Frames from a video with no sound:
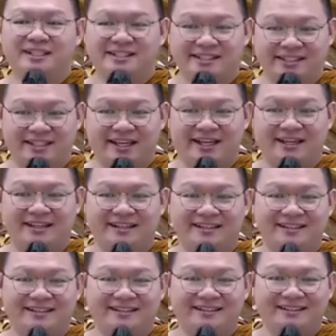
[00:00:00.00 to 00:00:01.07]
silah.
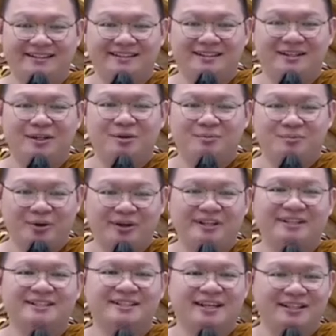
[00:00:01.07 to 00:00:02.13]
Poin
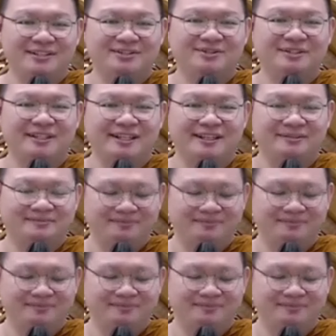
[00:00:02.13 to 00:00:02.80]
selanjutnya.